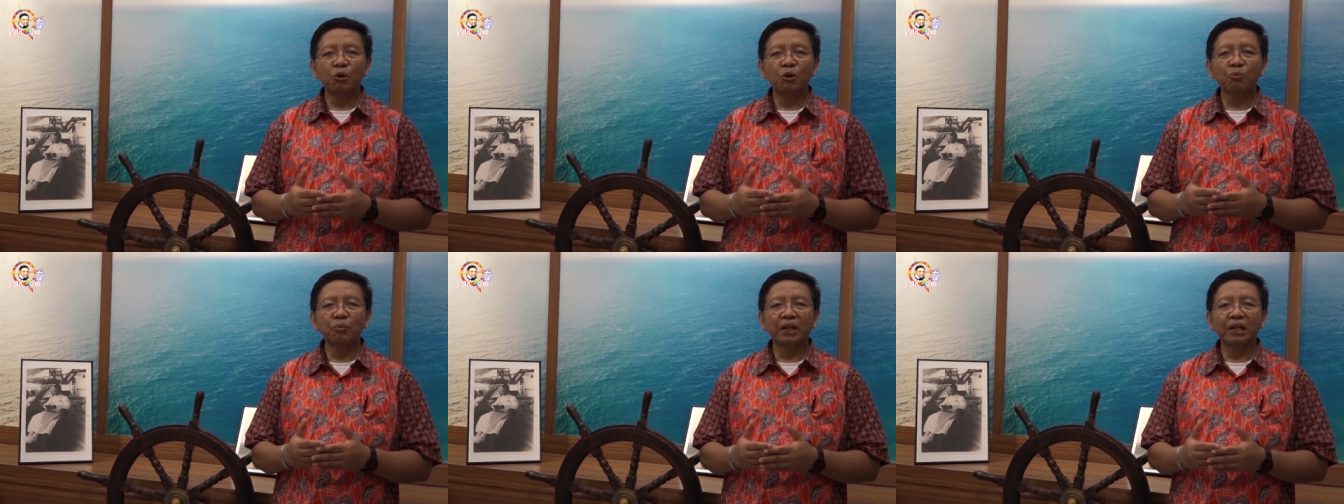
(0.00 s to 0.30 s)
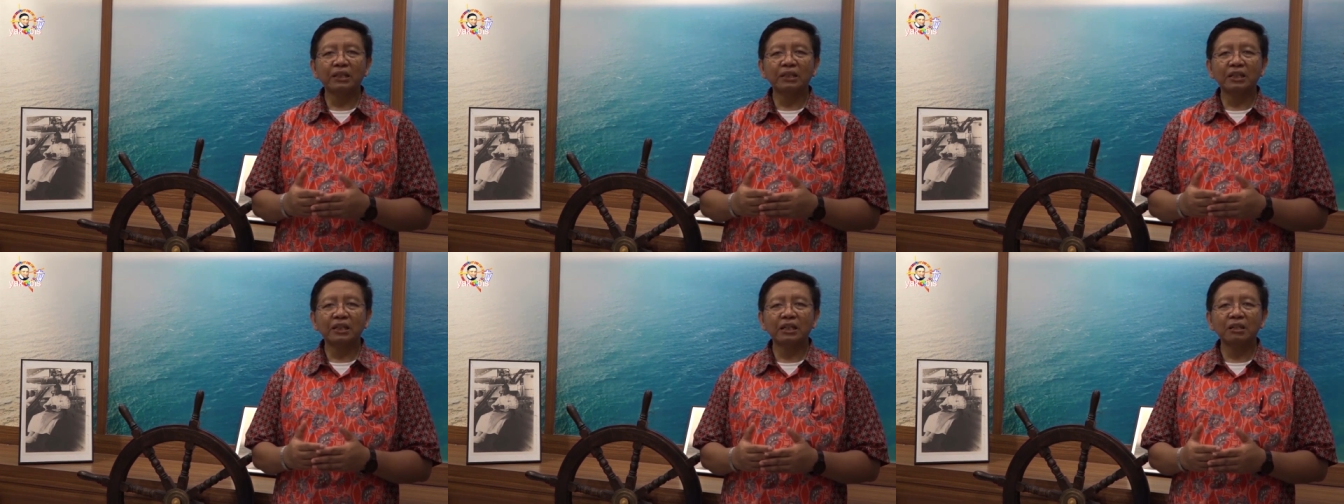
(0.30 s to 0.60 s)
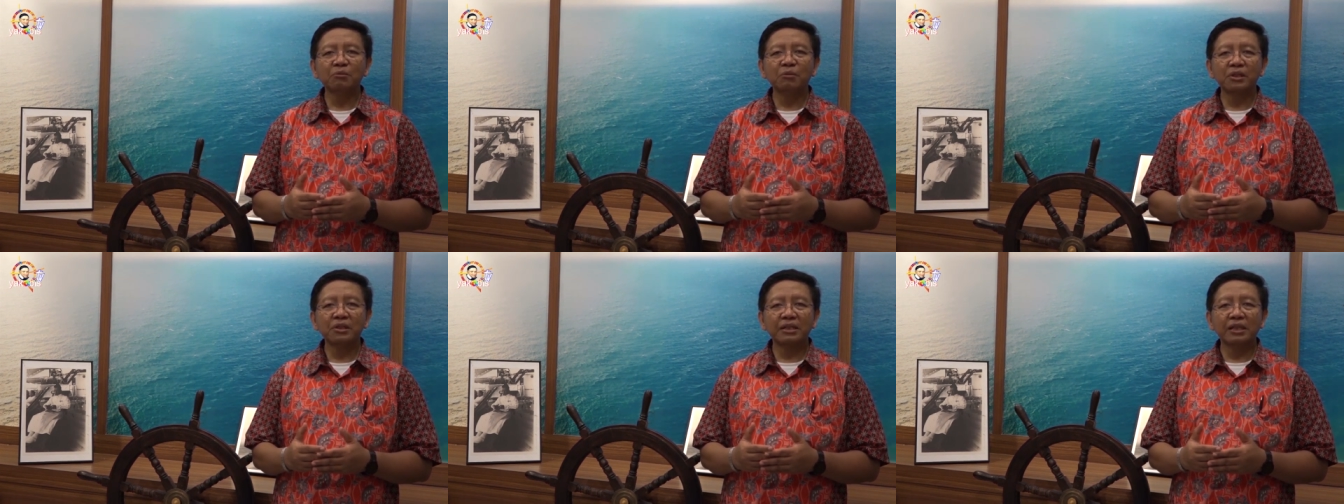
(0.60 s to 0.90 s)
mau
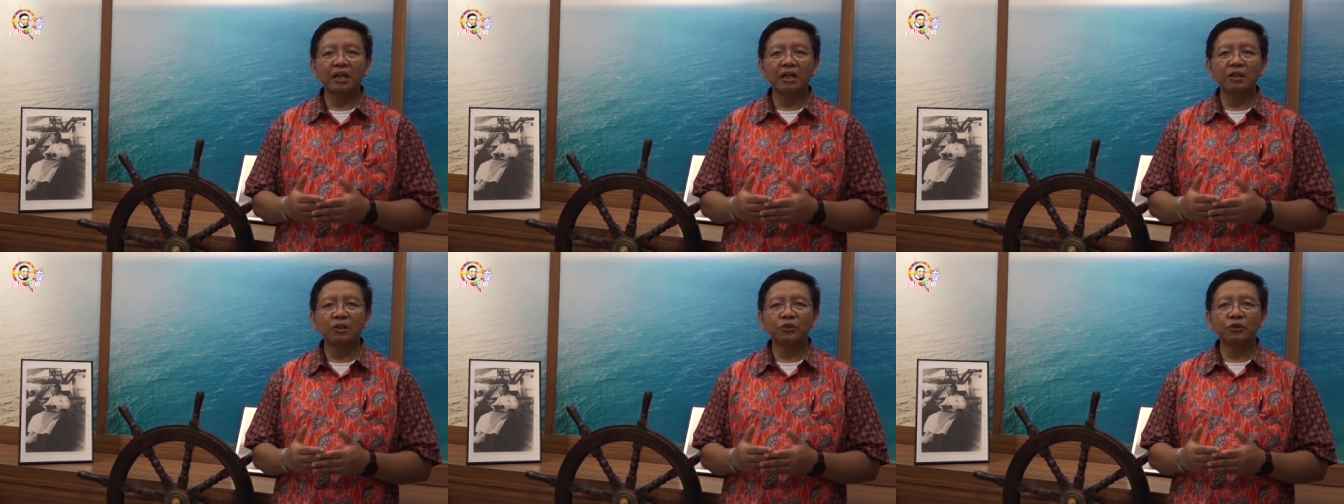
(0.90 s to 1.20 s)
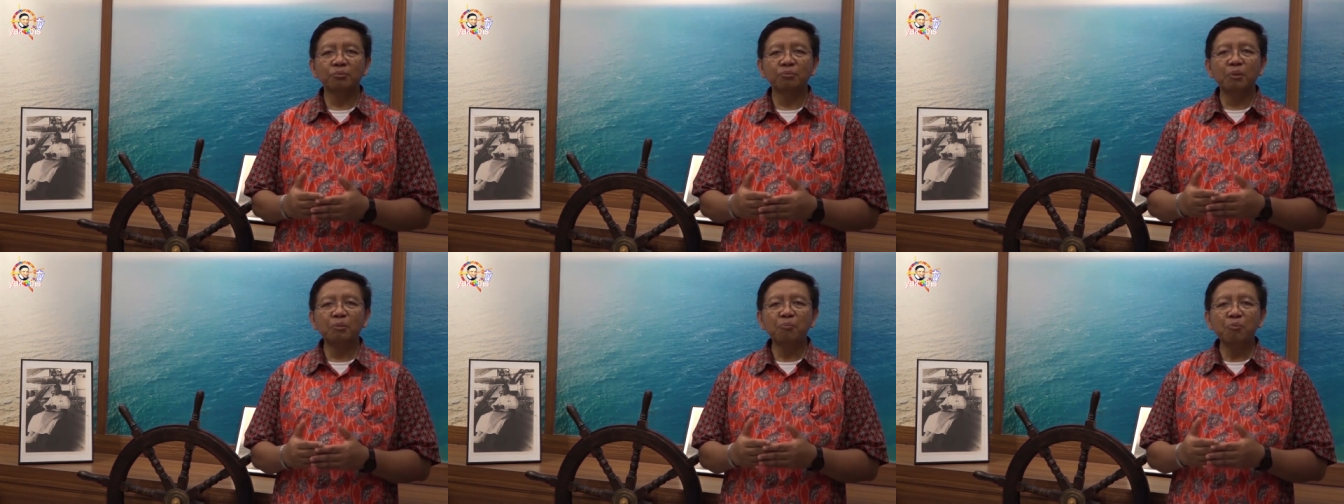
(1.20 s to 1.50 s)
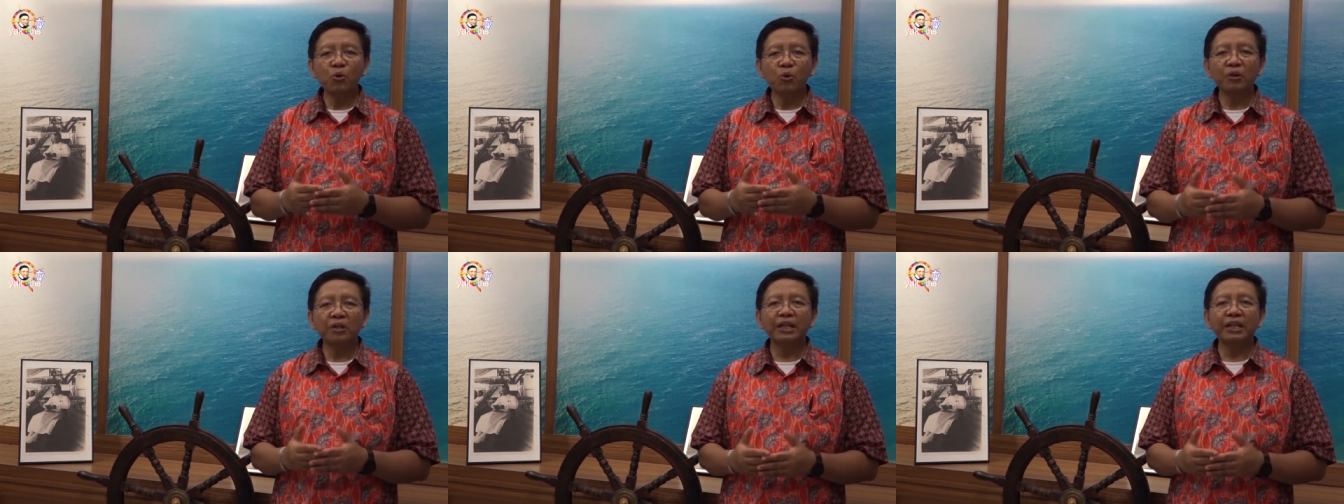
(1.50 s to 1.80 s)
mengatakan bahwa saya harus
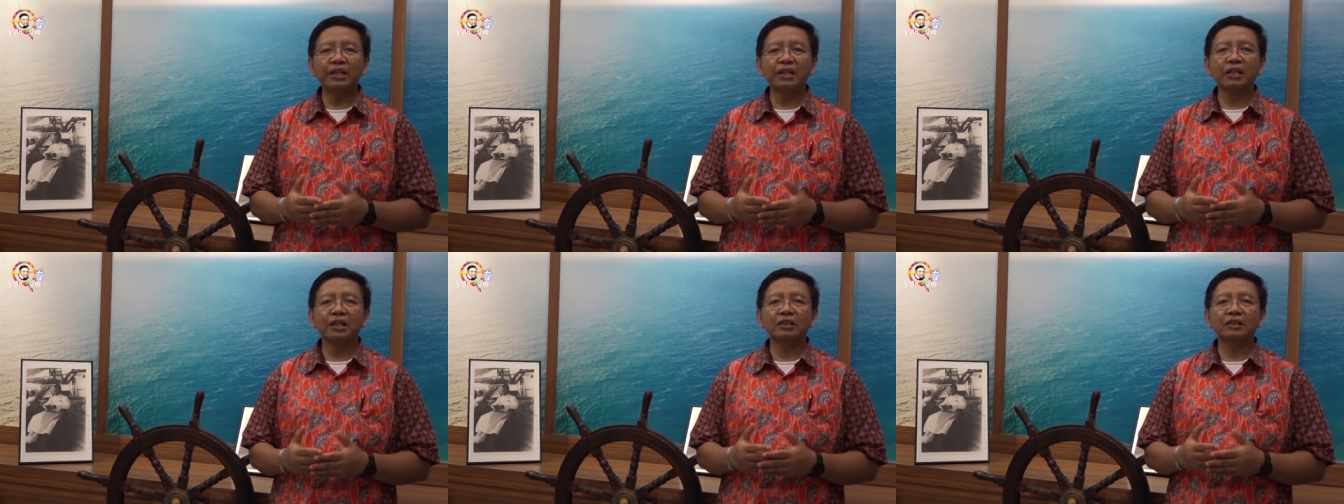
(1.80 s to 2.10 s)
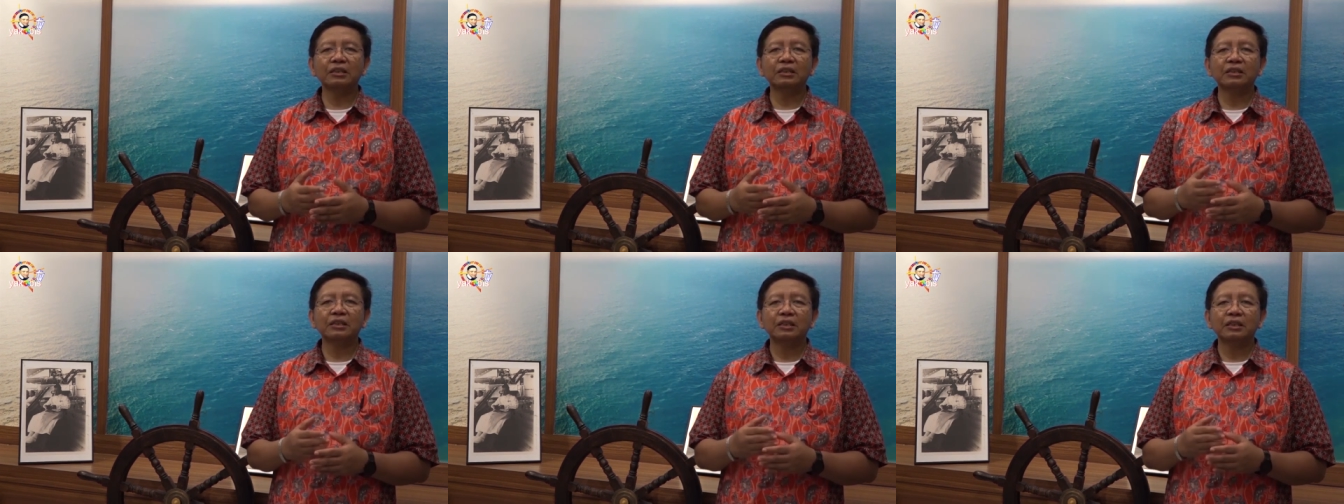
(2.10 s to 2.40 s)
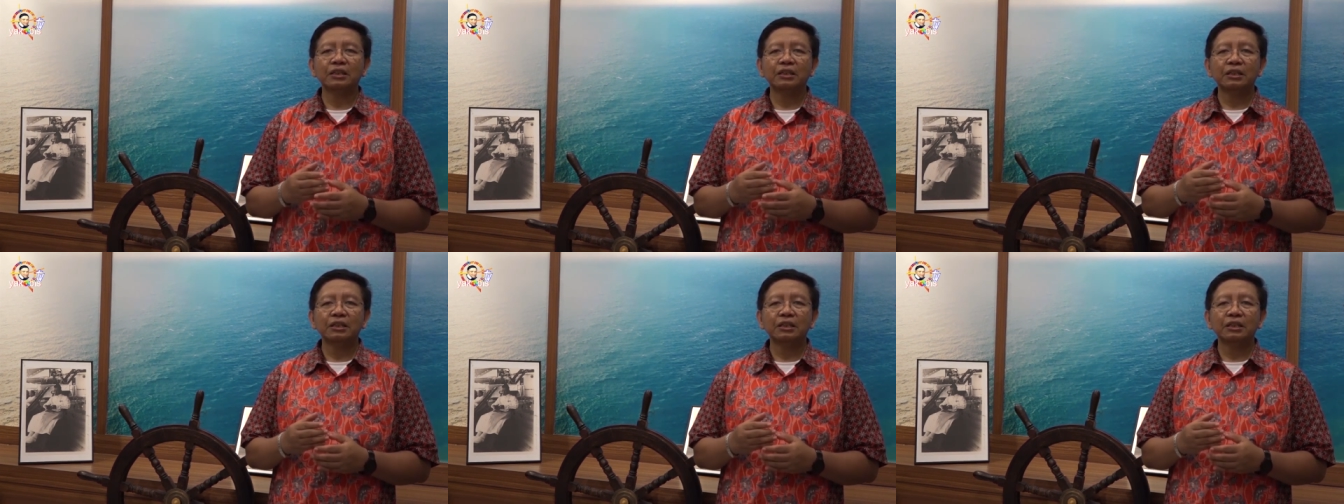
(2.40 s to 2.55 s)
memurnikan